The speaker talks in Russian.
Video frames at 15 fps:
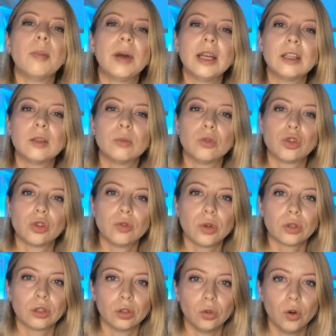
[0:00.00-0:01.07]
Поэтому
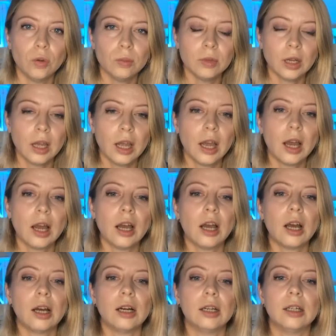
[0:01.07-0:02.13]
четвертый дом
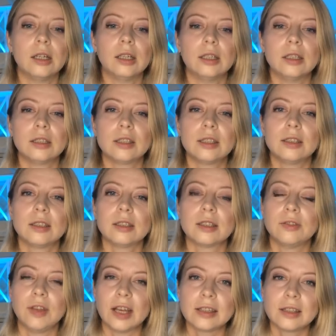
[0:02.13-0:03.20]
а,
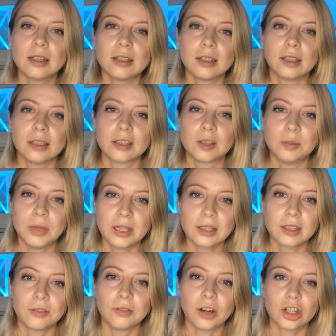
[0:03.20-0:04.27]
связан э, с
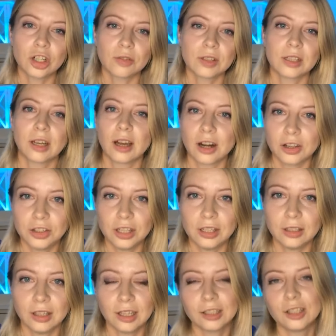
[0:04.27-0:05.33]
местом вашего
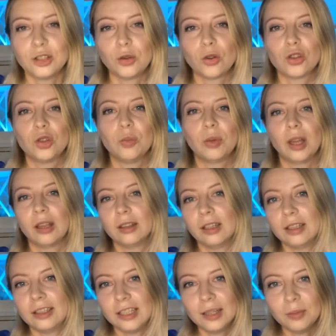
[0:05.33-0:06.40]
захоронения. Это не очень
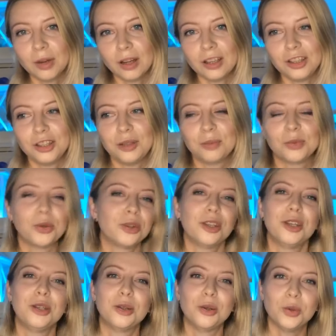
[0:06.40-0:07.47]
приятная тема, и не
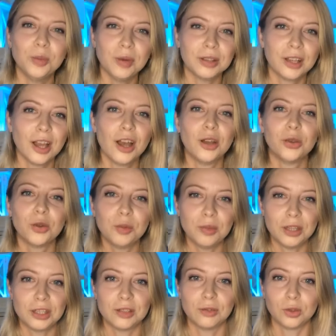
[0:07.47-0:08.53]
многие ее любят, но
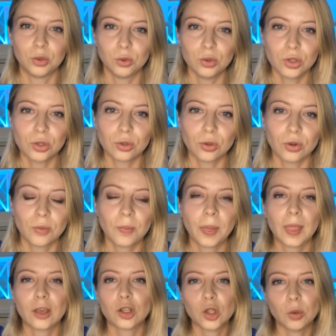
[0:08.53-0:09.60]
имейте в виду,
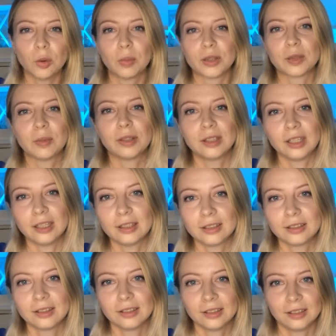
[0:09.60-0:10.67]
что чтобы
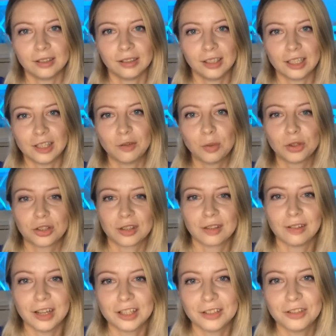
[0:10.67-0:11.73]
посмотреть, э, если вы будете
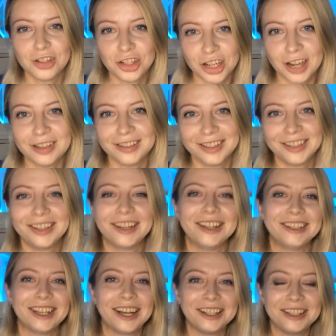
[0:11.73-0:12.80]
составлять завещание
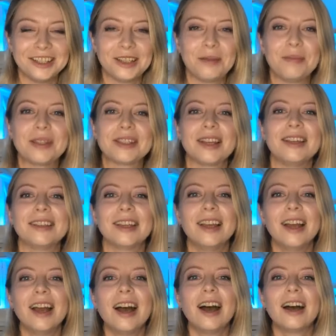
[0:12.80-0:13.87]
и захотите описать,
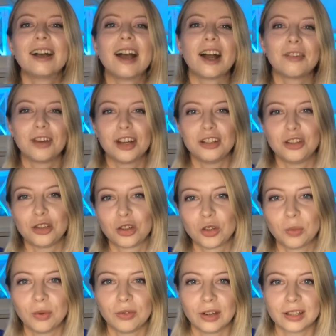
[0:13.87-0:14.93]
как вы хотите,
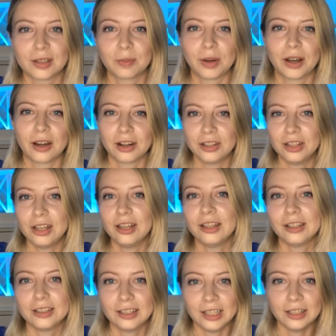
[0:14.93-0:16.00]
чтобы вас похоронили
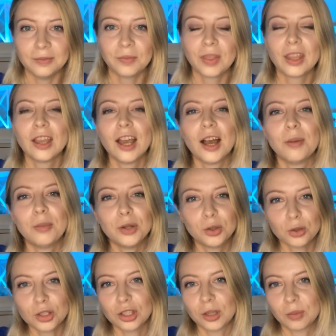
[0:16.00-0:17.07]
и где, мы
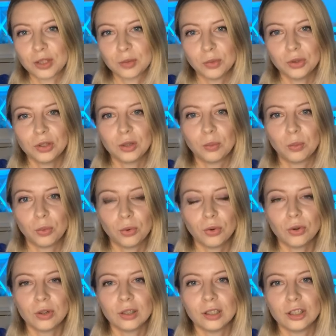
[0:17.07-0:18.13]
тоже это посмотрим
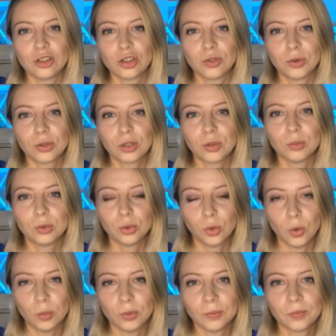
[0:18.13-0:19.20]
по четвертому
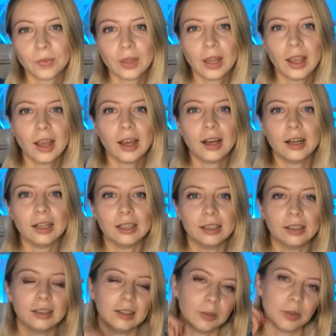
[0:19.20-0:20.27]
дому.
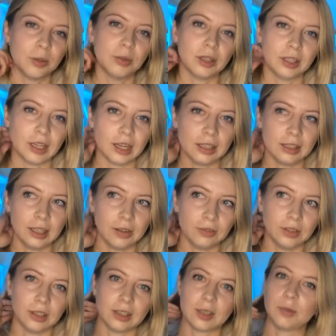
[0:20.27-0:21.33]
А, например, я
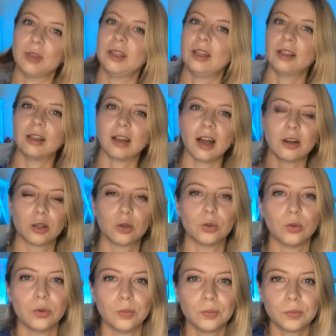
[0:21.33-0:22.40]
недавно смотрела
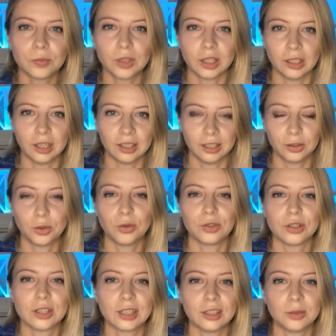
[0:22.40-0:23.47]
карту, когда
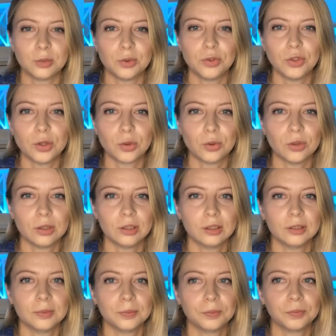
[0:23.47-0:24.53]
готовилась к этому эфиру
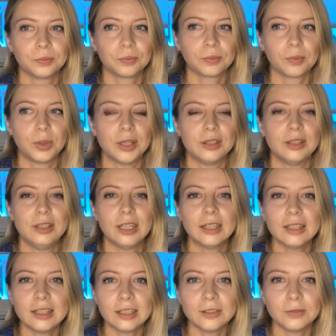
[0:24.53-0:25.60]
эм,
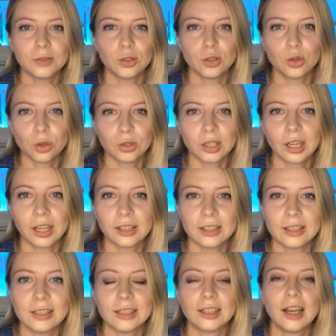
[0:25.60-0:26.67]
президента Джона
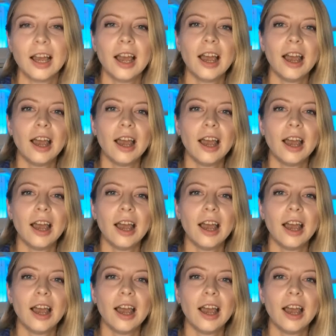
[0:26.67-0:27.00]
Кеннеди,